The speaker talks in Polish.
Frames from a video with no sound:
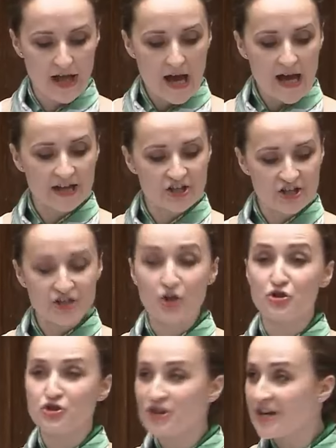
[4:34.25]
a jej
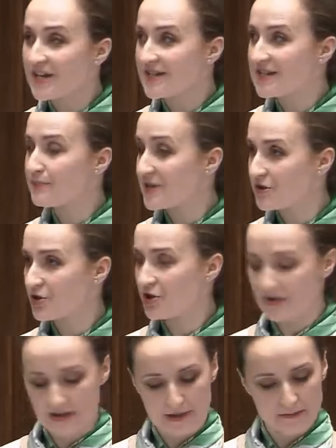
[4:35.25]
dziecko nie jest
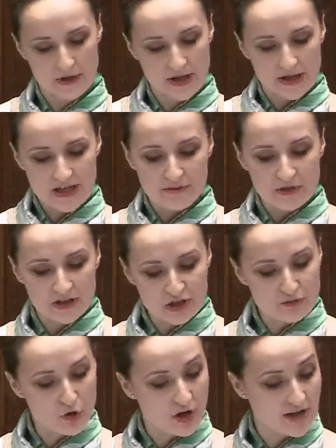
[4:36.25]
pasożytem, jak
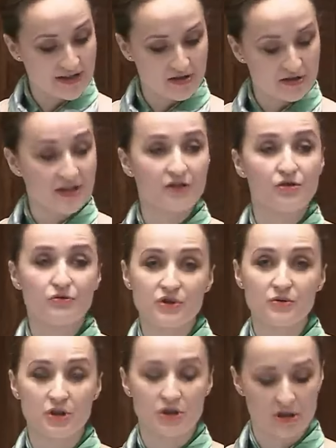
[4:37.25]
mieliśmy okazję ostatnio
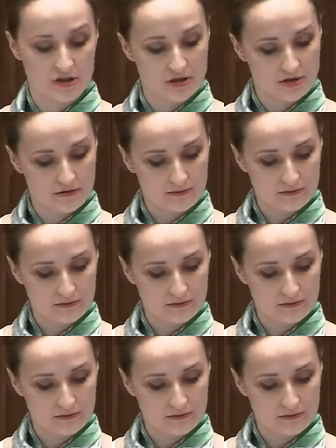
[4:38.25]
usłyszeć.